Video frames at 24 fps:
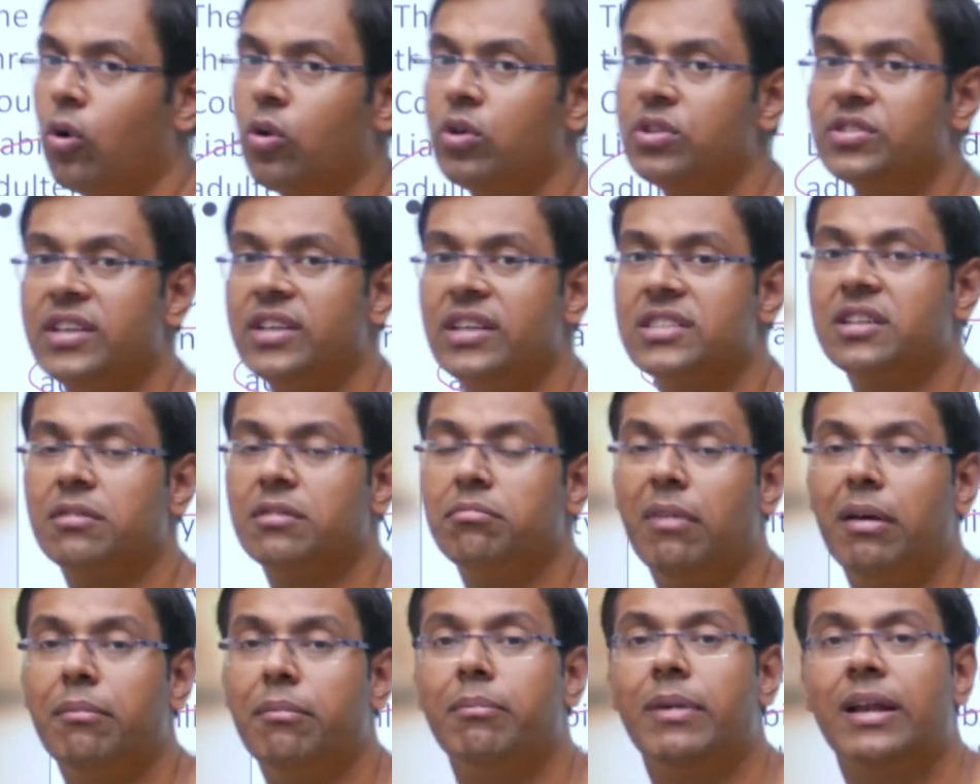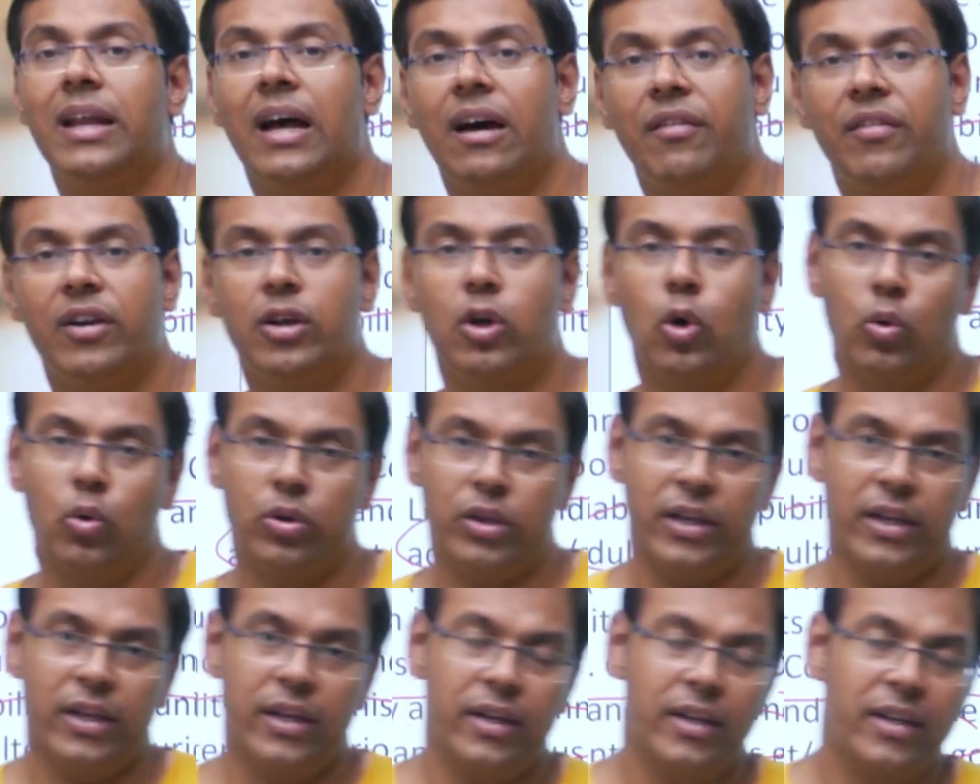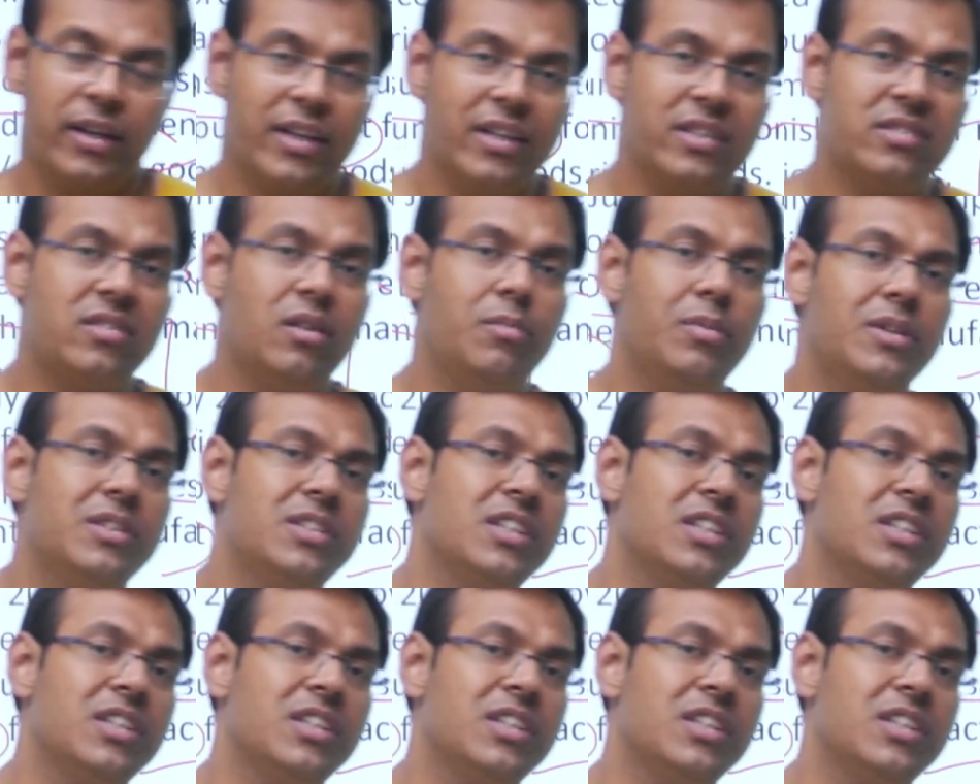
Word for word: गुड्स है जिनमें मिलावट होती है किसी भी